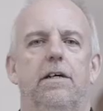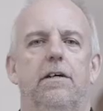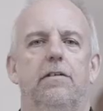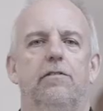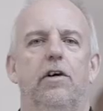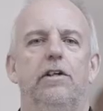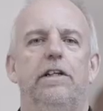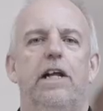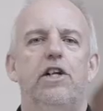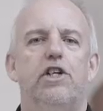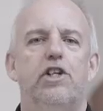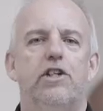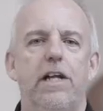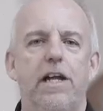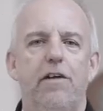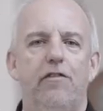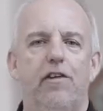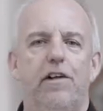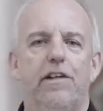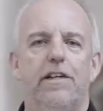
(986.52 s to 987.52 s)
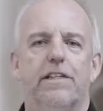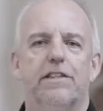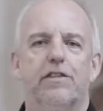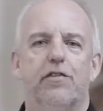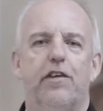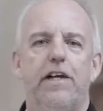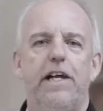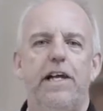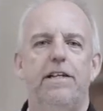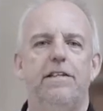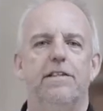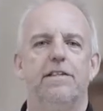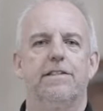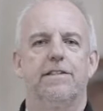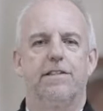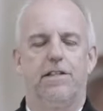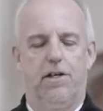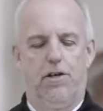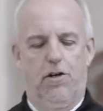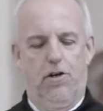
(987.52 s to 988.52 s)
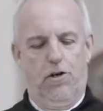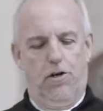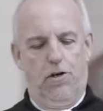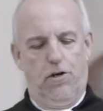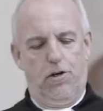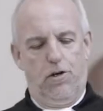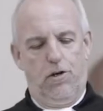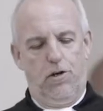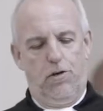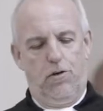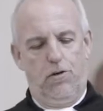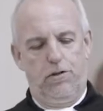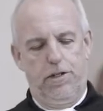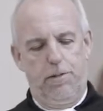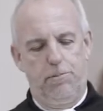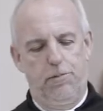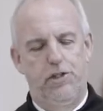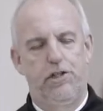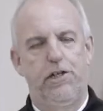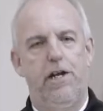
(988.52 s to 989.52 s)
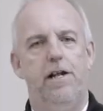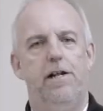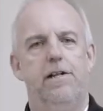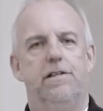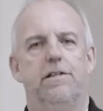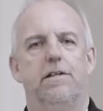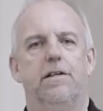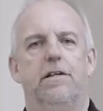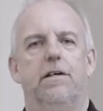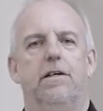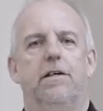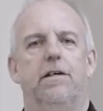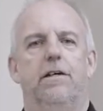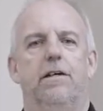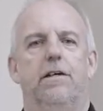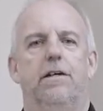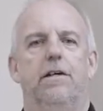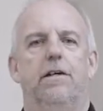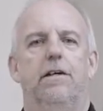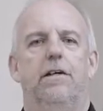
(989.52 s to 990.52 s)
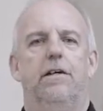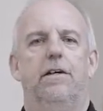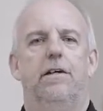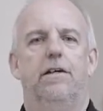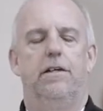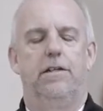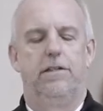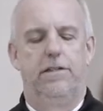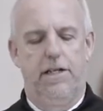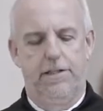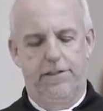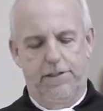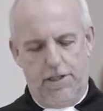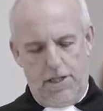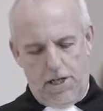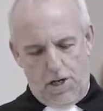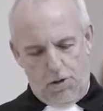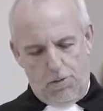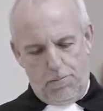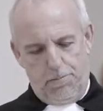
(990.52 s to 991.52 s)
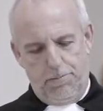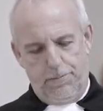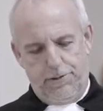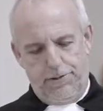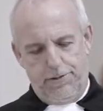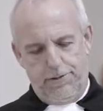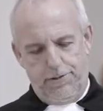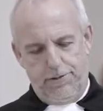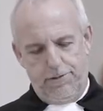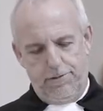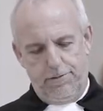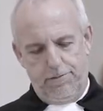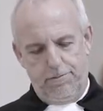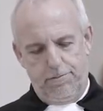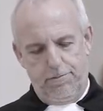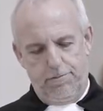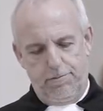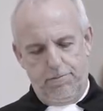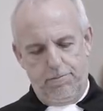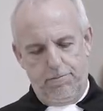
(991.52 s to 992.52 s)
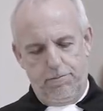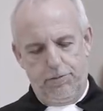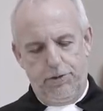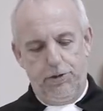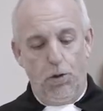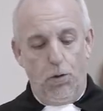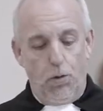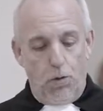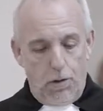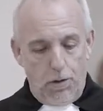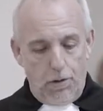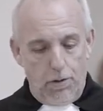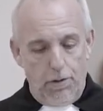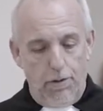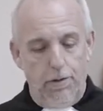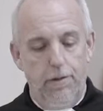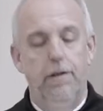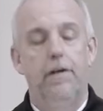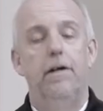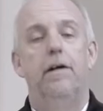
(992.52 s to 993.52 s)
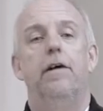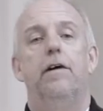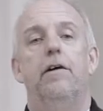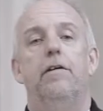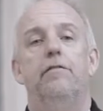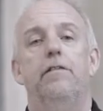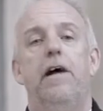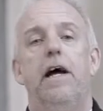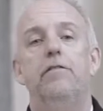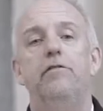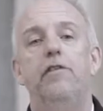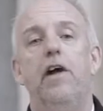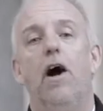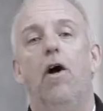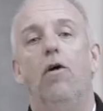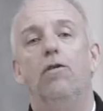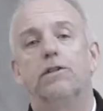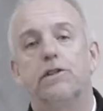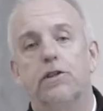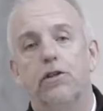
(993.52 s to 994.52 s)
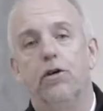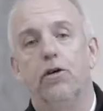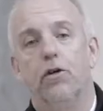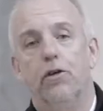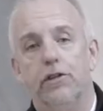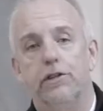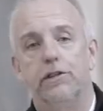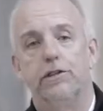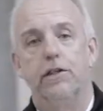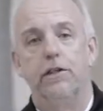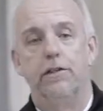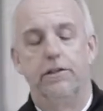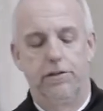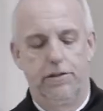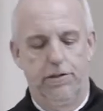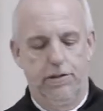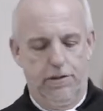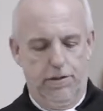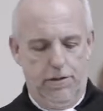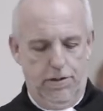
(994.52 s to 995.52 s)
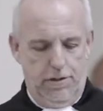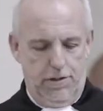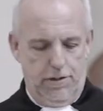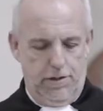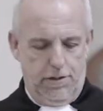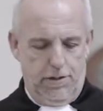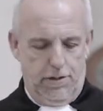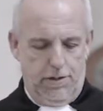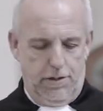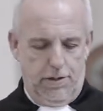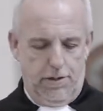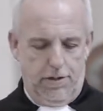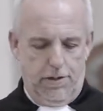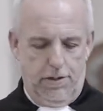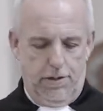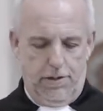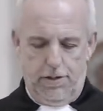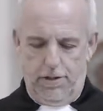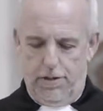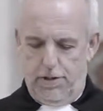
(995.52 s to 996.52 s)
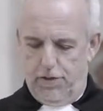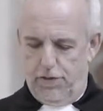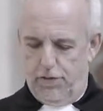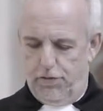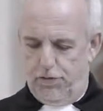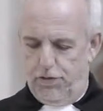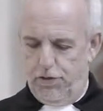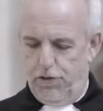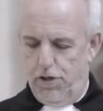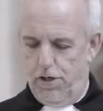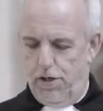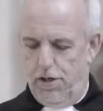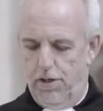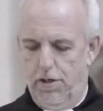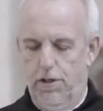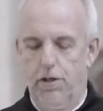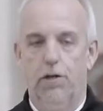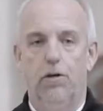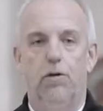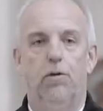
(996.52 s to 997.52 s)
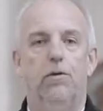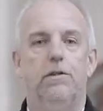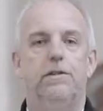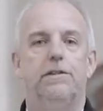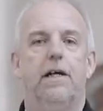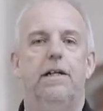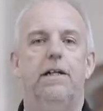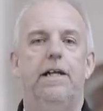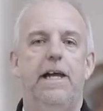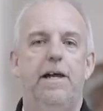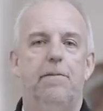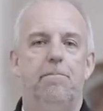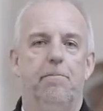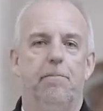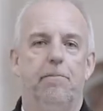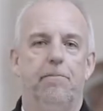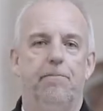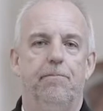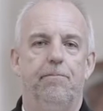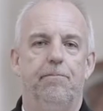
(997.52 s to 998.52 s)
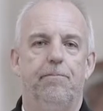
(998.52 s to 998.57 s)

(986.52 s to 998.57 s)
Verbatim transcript: von den Stiefeln des Friedens und dem Schild des Glaubens. So werden wir ausgerüstet für unser Leben.